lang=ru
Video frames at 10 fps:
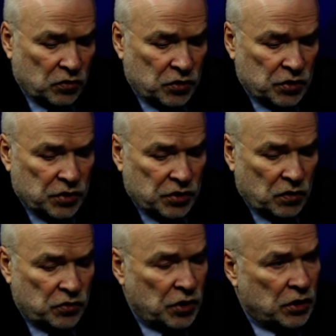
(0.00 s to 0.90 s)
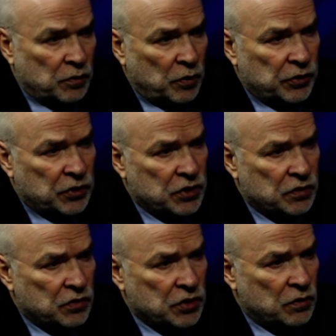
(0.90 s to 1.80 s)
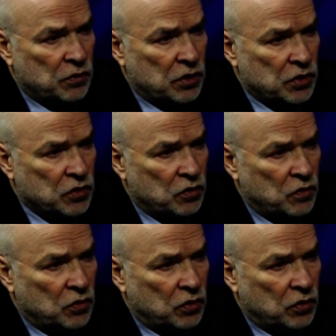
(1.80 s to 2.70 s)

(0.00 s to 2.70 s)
относится исключительно по Петрозаводскому городскому